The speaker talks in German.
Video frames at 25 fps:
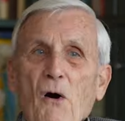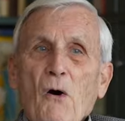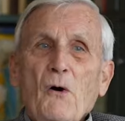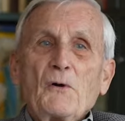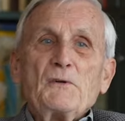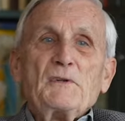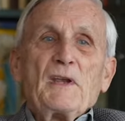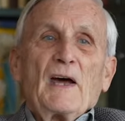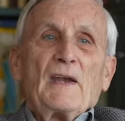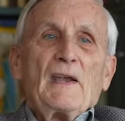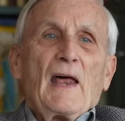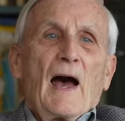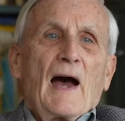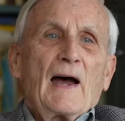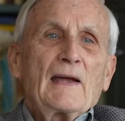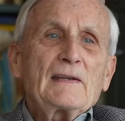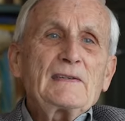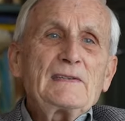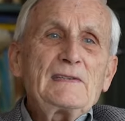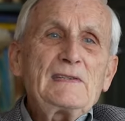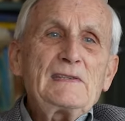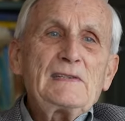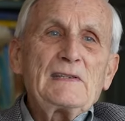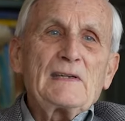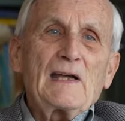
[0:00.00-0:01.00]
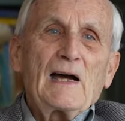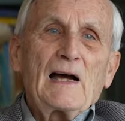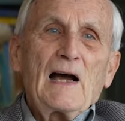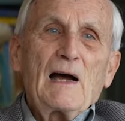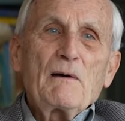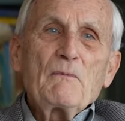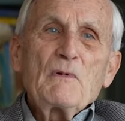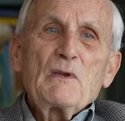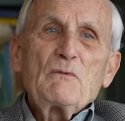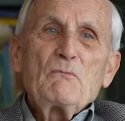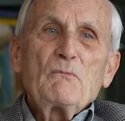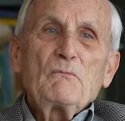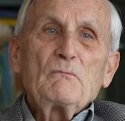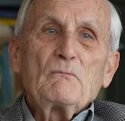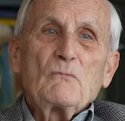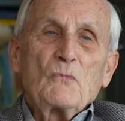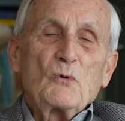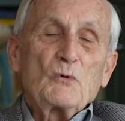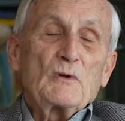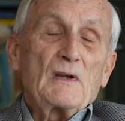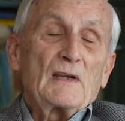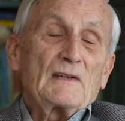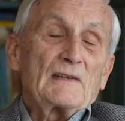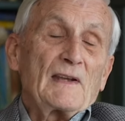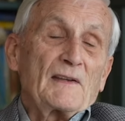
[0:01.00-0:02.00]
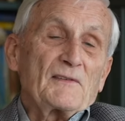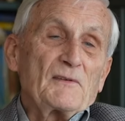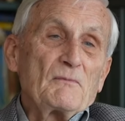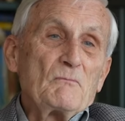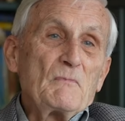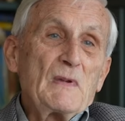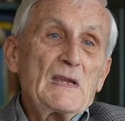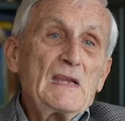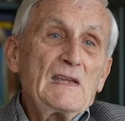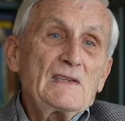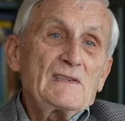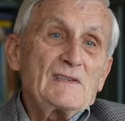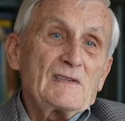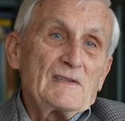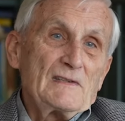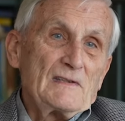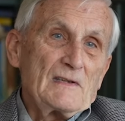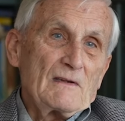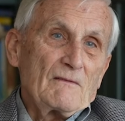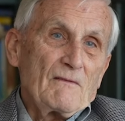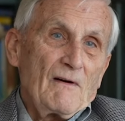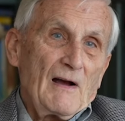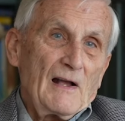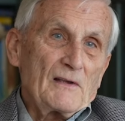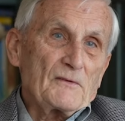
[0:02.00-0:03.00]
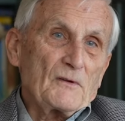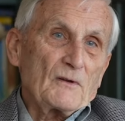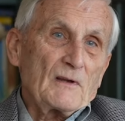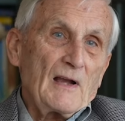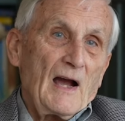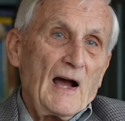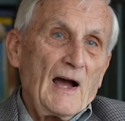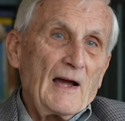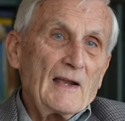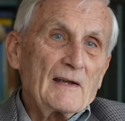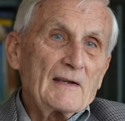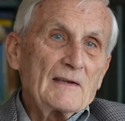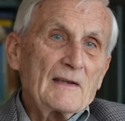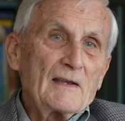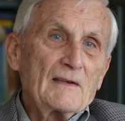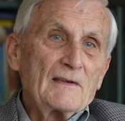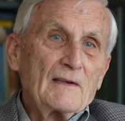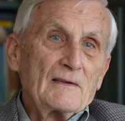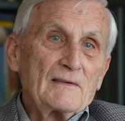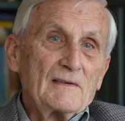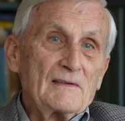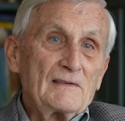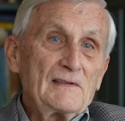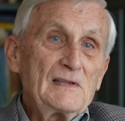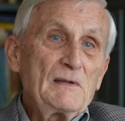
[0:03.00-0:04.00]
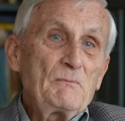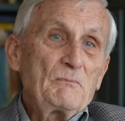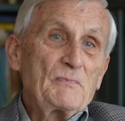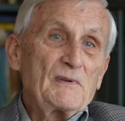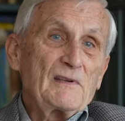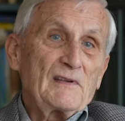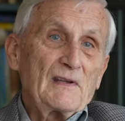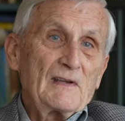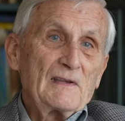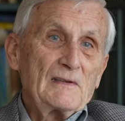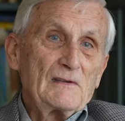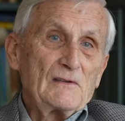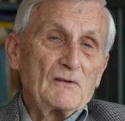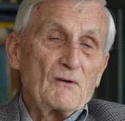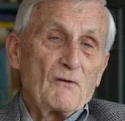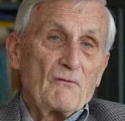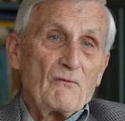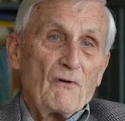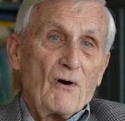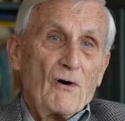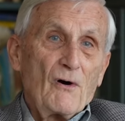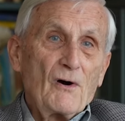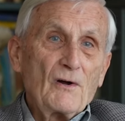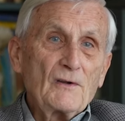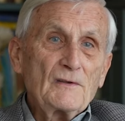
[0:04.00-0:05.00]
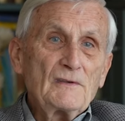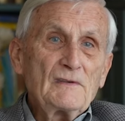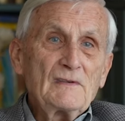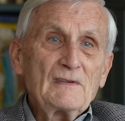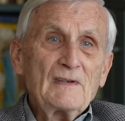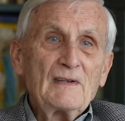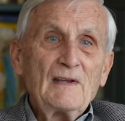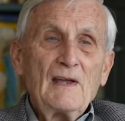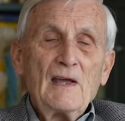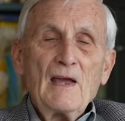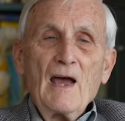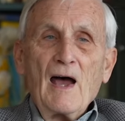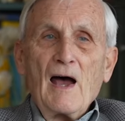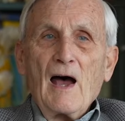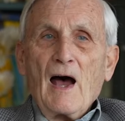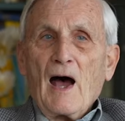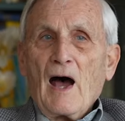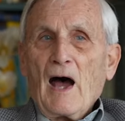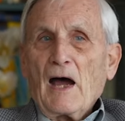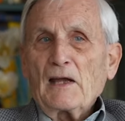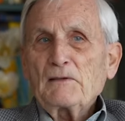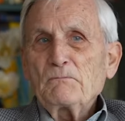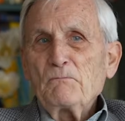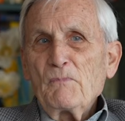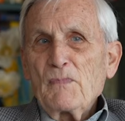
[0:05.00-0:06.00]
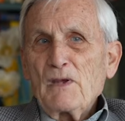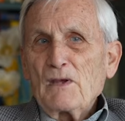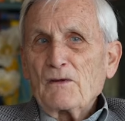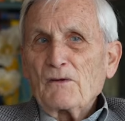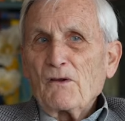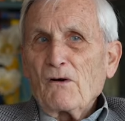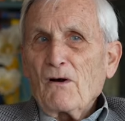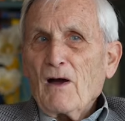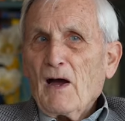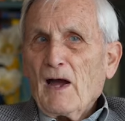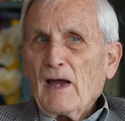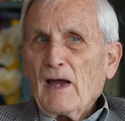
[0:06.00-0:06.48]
Und dann hat die Dame oder das Mädchen, die war also gerade 17 geworden, hat mir noch